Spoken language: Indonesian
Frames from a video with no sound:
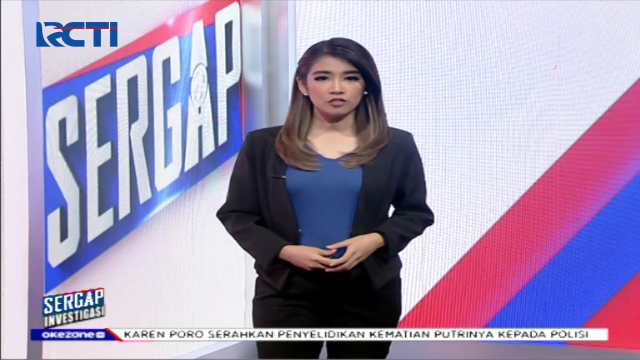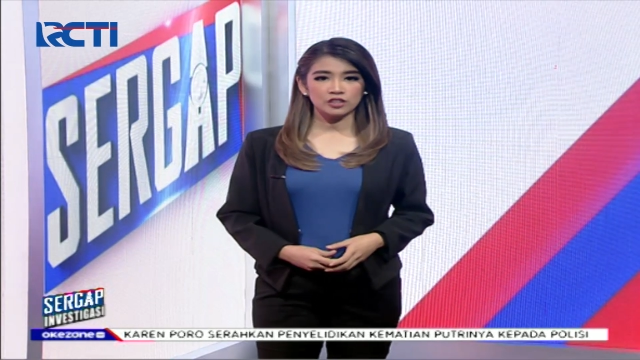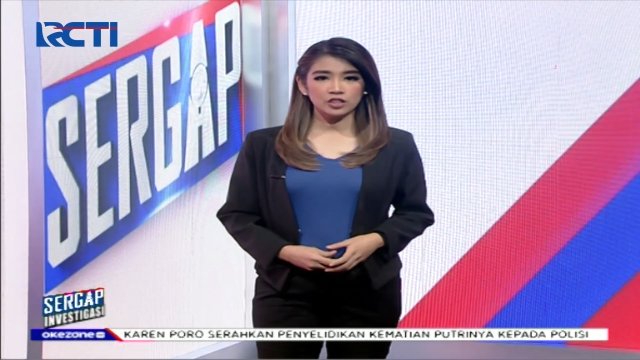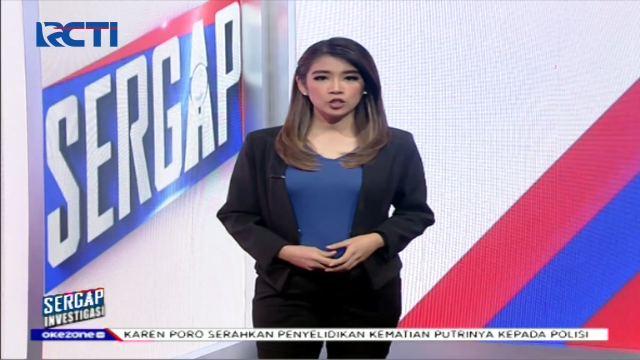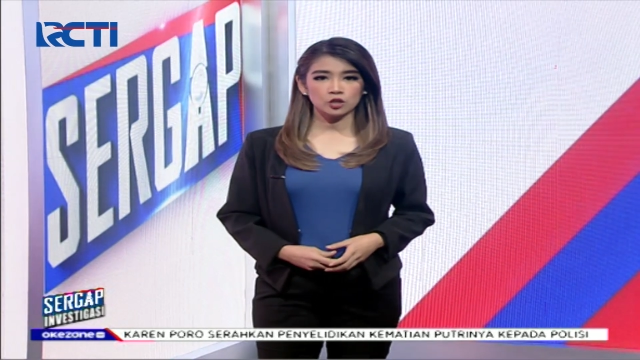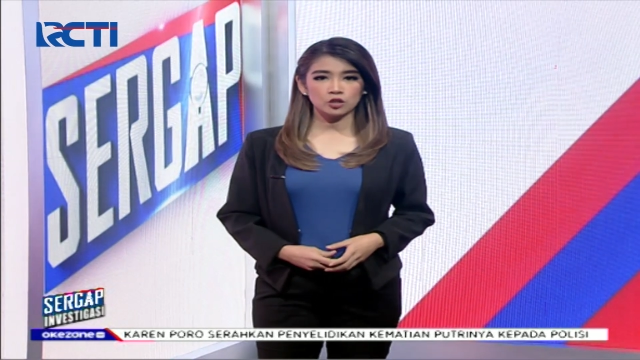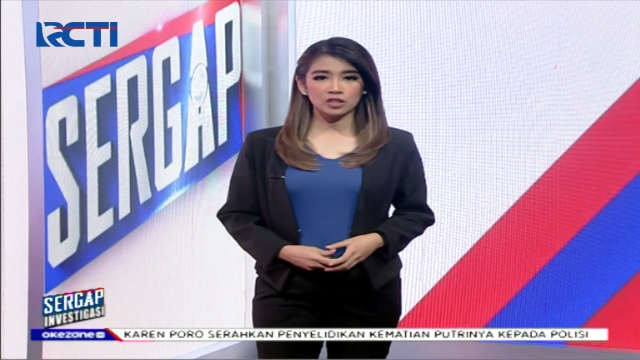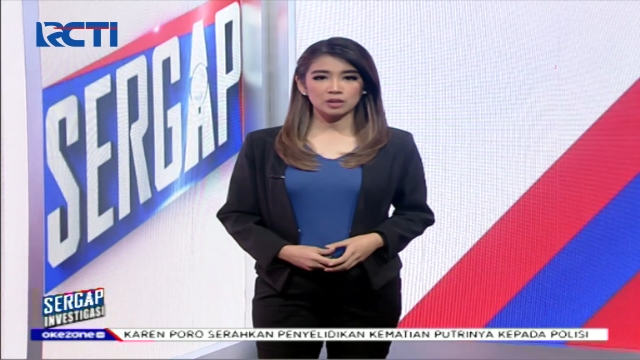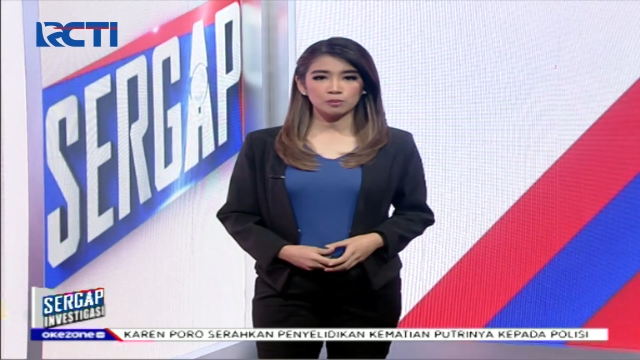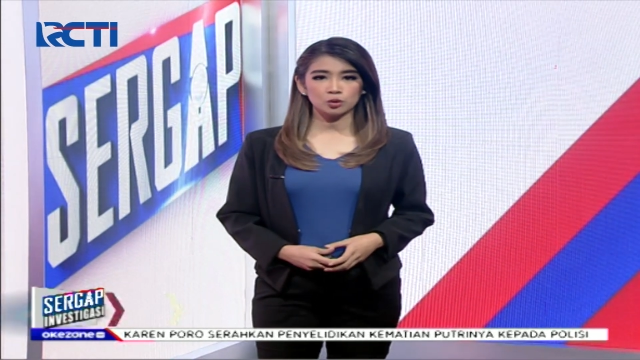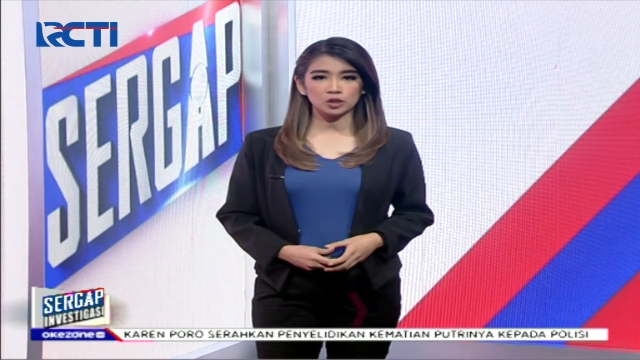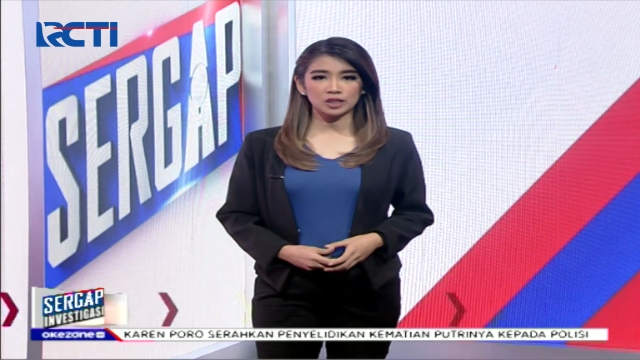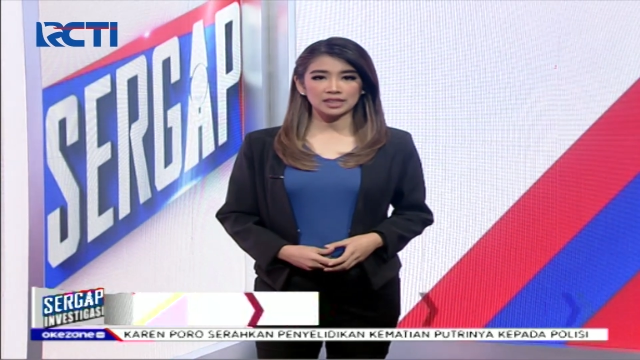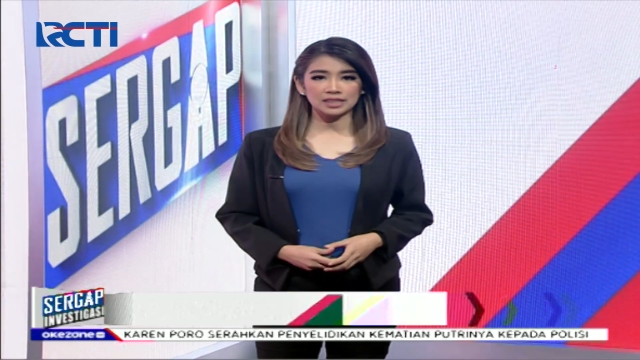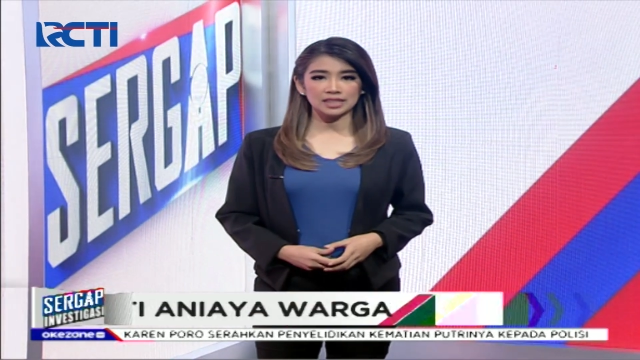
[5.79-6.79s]
Video
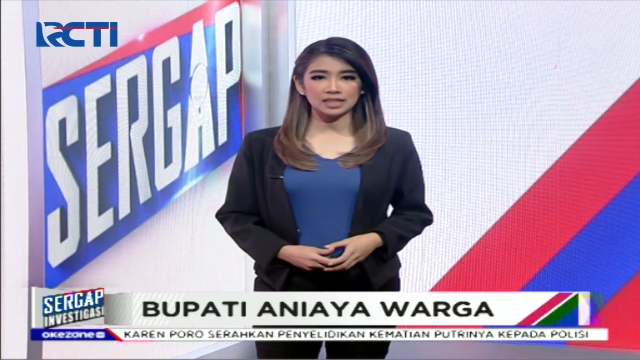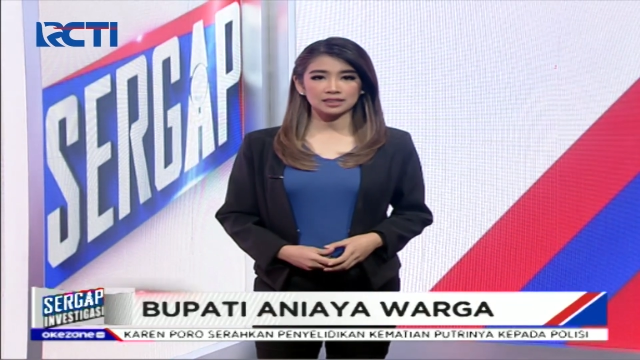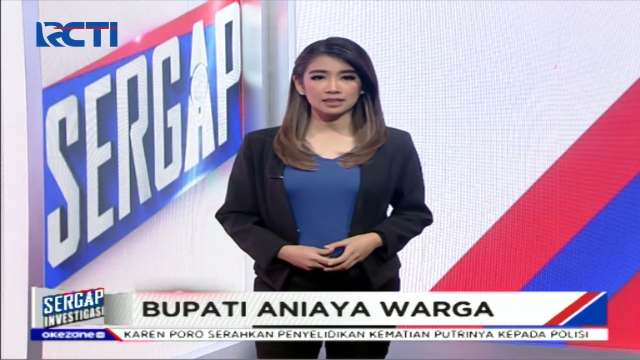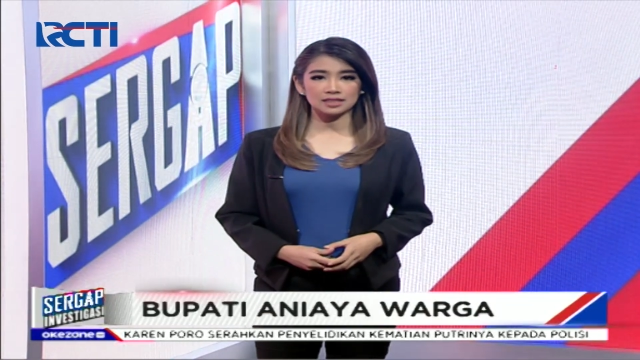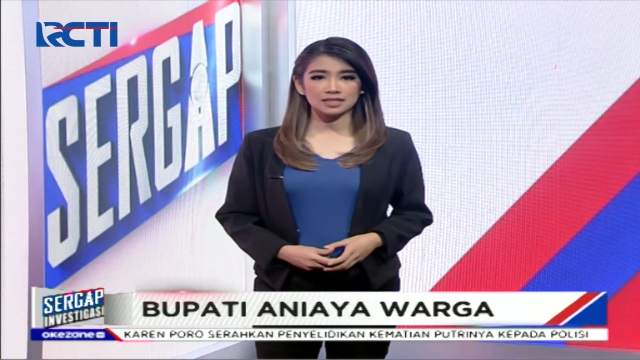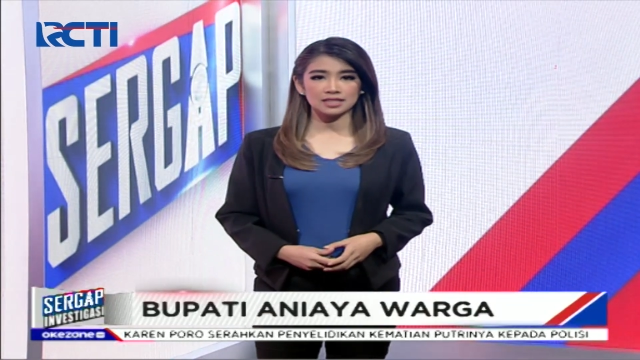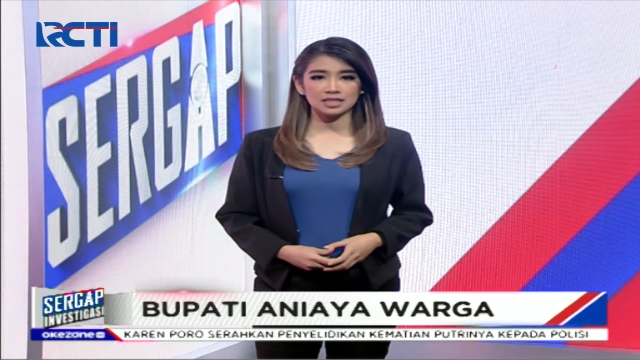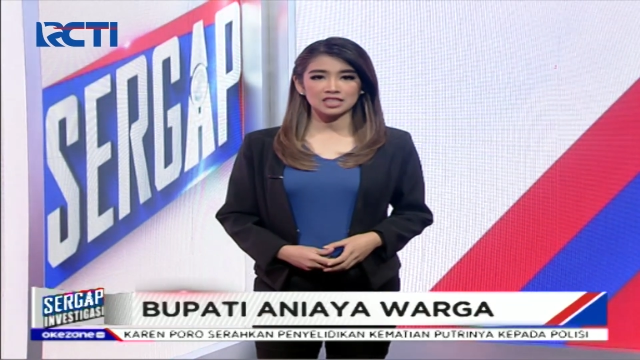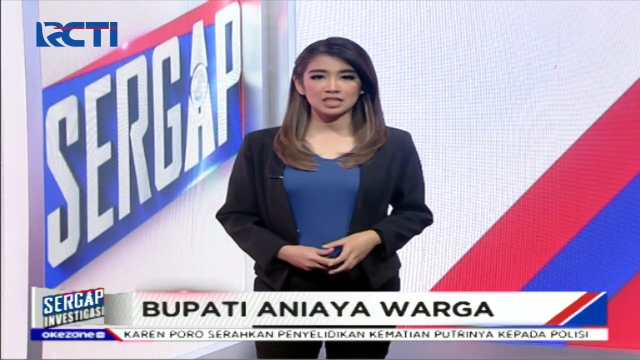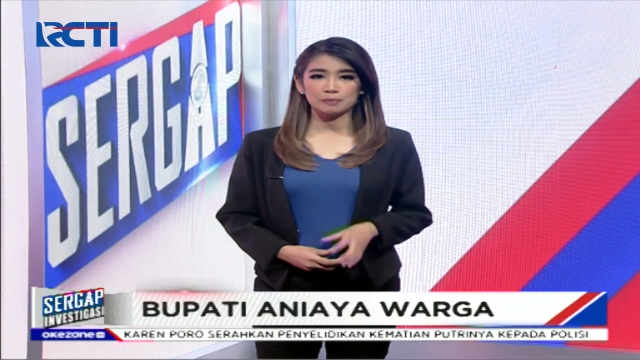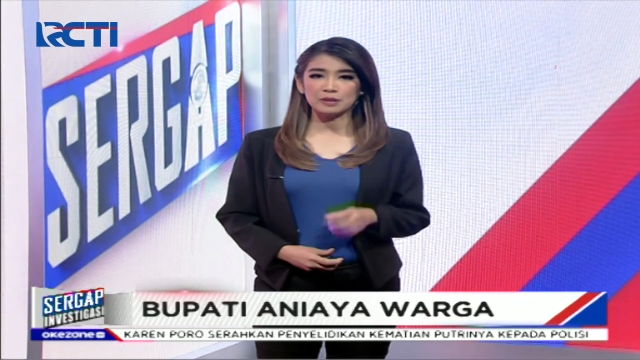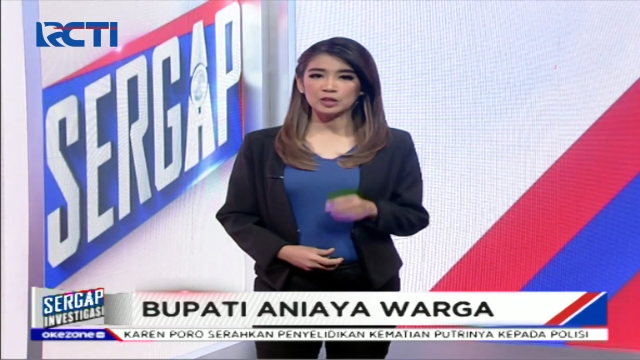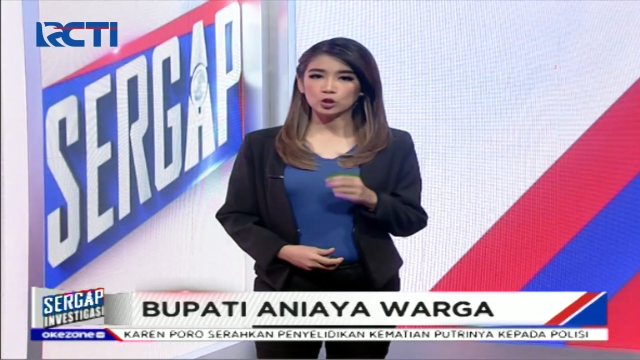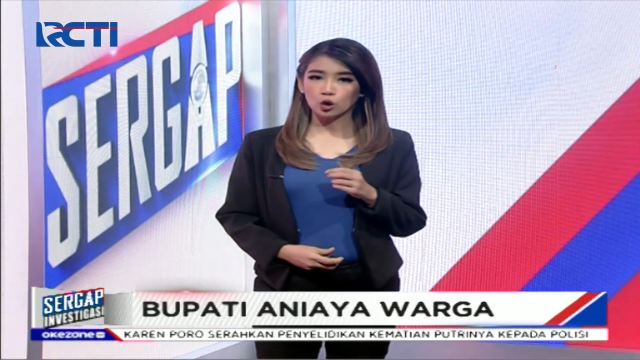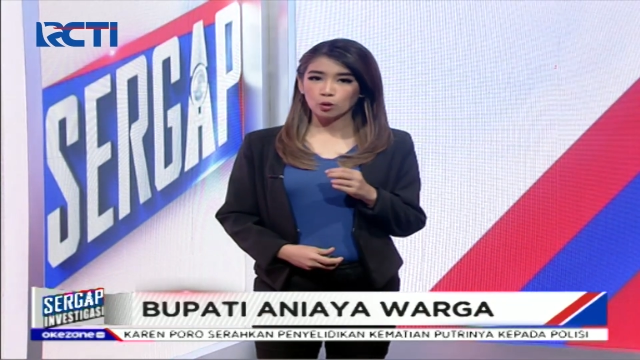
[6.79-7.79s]
keributan yang terjadi di
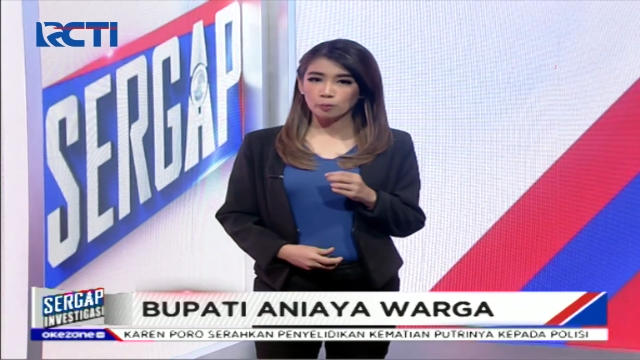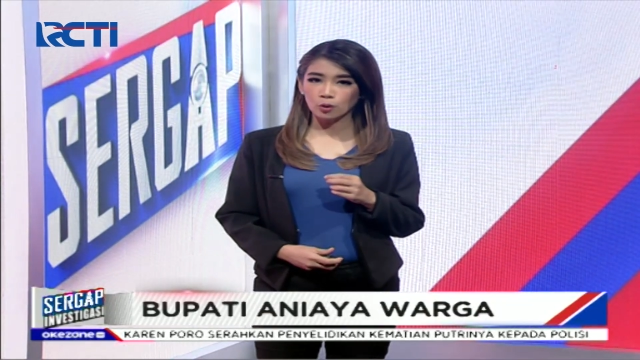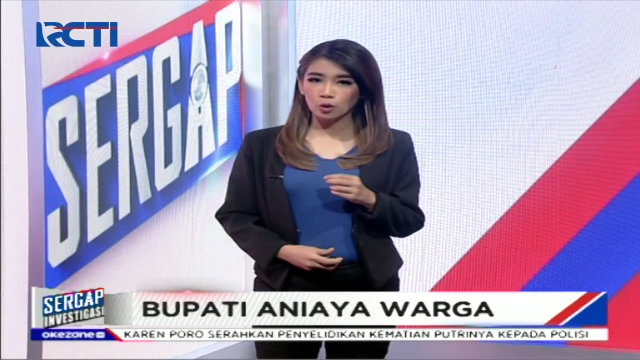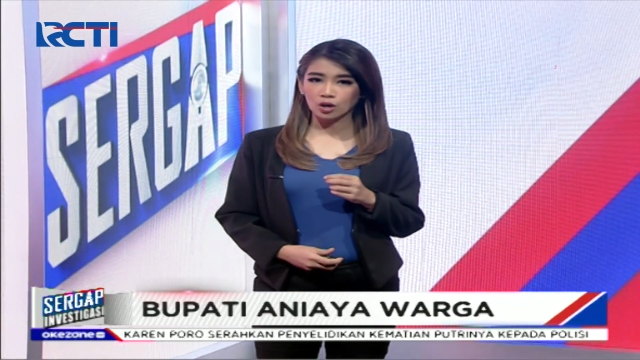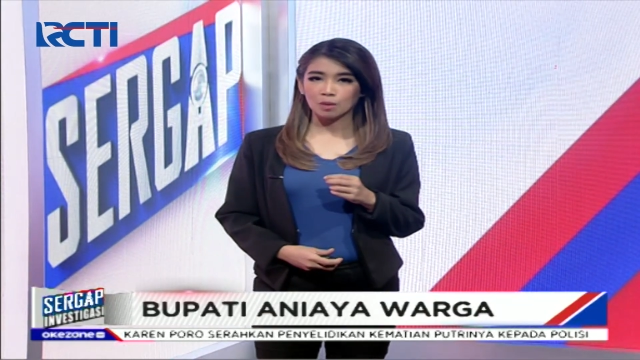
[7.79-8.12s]
Pendopo